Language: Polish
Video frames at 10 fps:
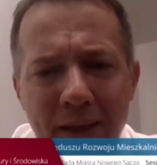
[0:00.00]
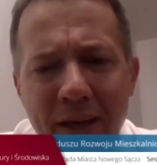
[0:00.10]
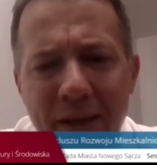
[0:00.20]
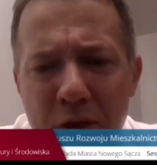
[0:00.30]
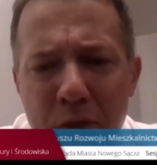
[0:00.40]

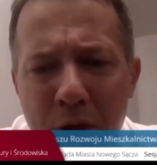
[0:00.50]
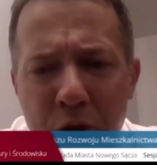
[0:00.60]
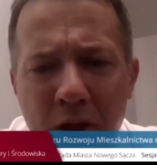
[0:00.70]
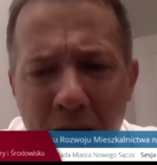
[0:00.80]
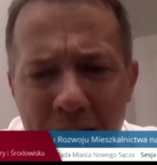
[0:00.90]
jacyś
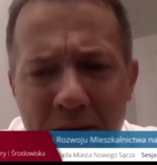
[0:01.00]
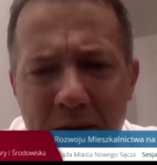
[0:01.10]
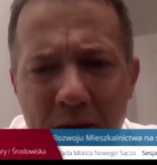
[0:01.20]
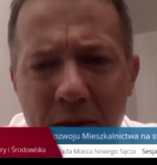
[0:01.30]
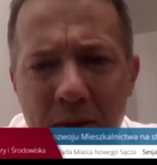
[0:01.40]

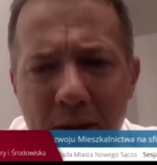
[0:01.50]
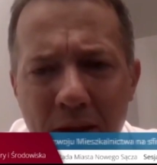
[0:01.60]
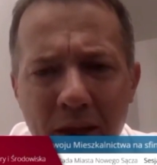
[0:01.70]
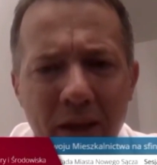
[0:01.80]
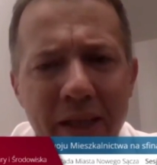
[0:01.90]
mieszkańcy,
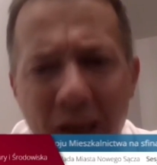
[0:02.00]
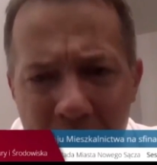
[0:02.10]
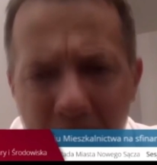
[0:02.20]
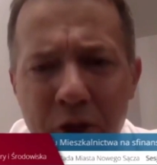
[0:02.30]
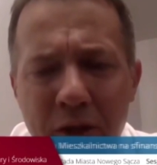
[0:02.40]

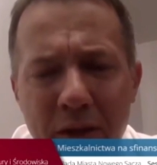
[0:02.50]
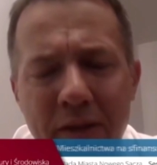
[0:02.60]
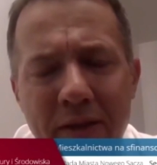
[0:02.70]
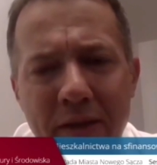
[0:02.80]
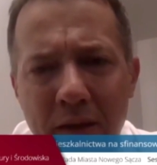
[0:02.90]
jakaś
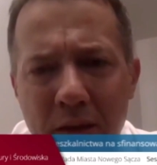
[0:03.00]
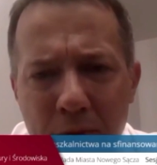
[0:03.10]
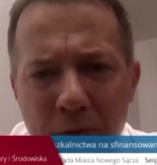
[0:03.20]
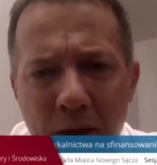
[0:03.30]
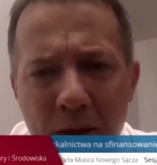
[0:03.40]

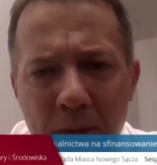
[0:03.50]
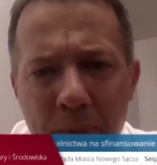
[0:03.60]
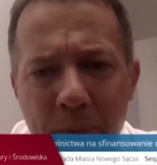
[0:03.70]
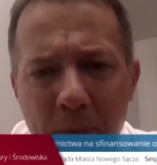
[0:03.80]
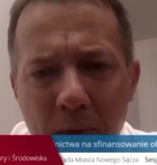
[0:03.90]

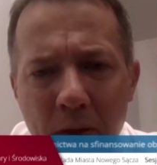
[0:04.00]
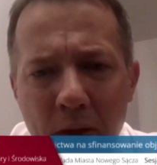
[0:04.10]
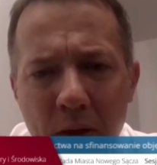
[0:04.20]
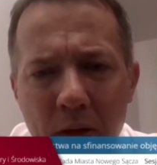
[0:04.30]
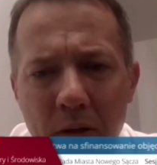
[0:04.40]
inicjatywa,
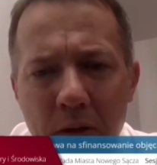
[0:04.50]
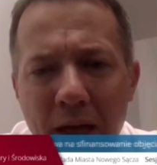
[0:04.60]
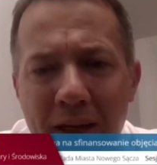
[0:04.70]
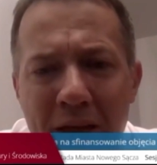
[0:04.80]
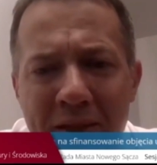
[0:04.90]

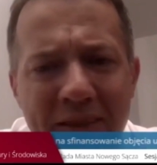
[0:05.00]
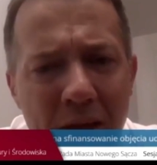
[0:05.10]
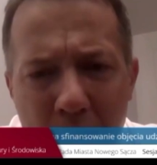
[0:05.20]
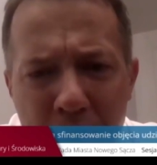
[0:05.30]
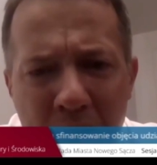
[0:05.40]
jakaś
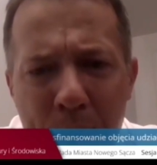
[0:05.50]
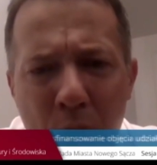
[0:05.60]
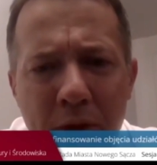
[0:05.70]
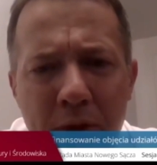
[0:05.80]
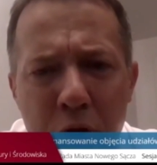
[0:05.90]
zagrywka
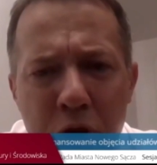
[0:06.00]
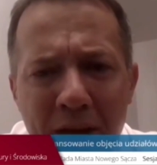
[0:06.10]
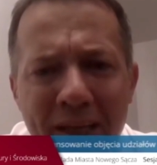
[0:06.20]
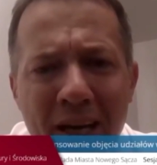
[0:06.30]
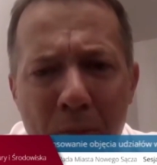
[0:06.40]

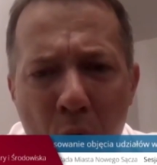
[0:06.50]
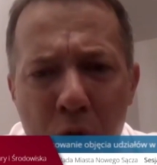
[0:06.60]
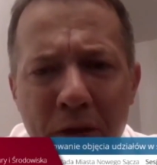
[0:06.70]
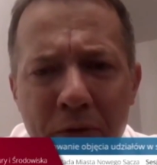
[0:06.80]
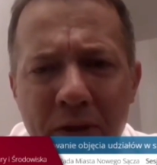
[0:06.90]
polityczna, jak
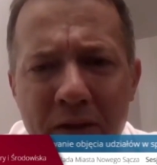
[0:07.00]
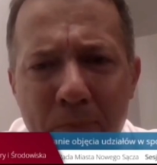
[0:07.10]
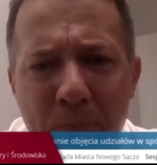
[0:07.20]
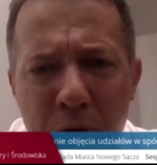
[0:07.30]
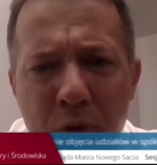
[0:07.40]
można w ten
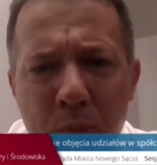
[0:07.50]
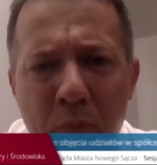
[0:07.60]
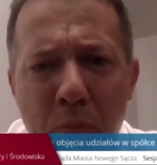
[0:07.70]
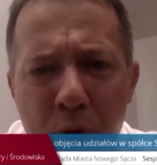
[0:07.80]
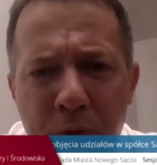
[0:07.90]
sposób
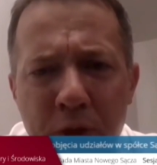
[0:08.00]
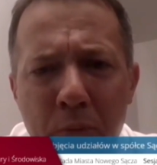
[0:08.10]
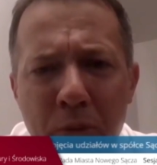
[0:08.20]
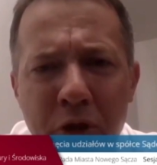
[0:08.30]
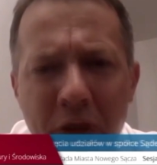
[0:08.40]
mówić
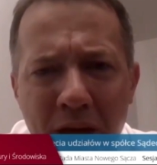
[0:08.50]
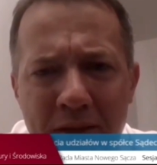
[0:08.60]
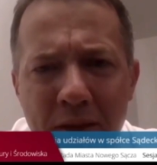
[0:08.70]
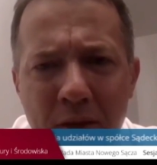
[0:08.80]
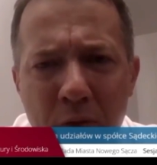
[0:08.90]
o
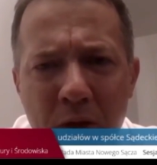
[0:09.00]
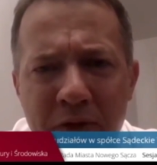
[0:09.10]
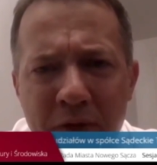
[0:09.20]
mieszkańcach Nowego